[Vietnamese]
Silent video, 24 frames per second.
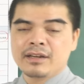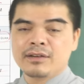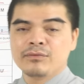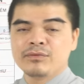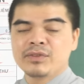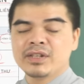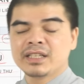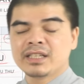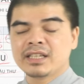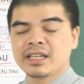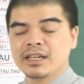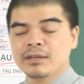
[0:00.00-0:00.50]

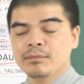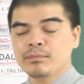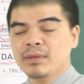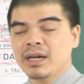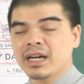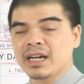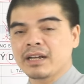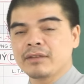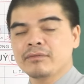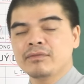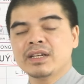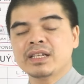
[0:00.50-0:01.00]
Vì thế
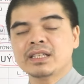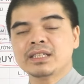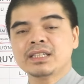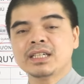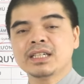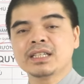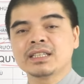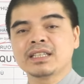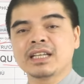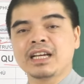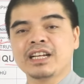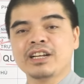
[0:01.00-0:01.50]
mà cái vận
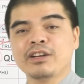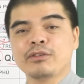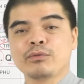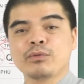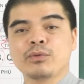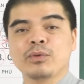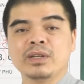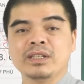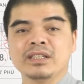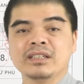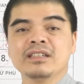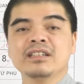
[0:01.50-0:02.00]
trình tài lộc
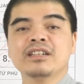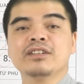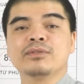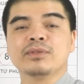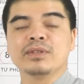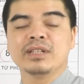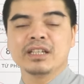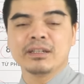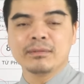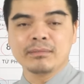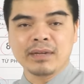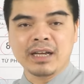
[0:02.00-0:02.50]
của những người
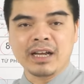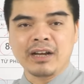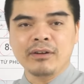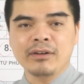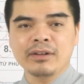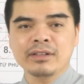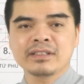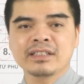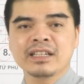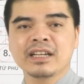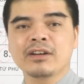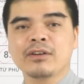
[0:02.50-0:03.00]
tuổi Đinh
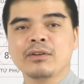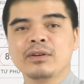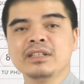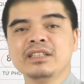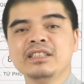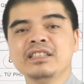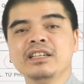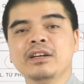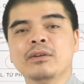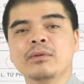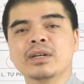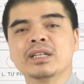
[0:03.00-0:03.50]
Mão sẽ có
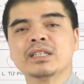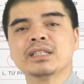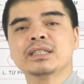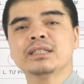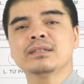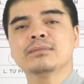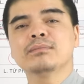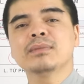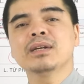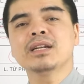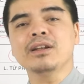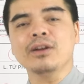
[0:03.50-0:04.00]
nhiều cái
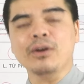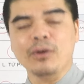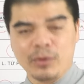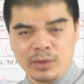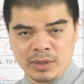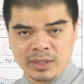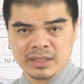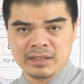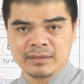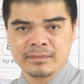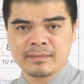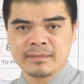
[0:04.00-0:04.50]
sự bất
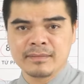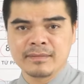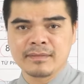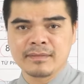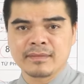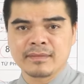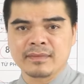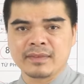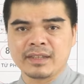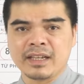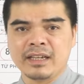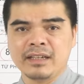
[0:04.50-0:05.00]
ổn
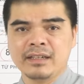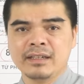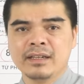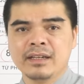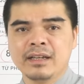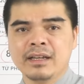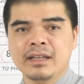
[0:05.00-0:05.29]
đấy.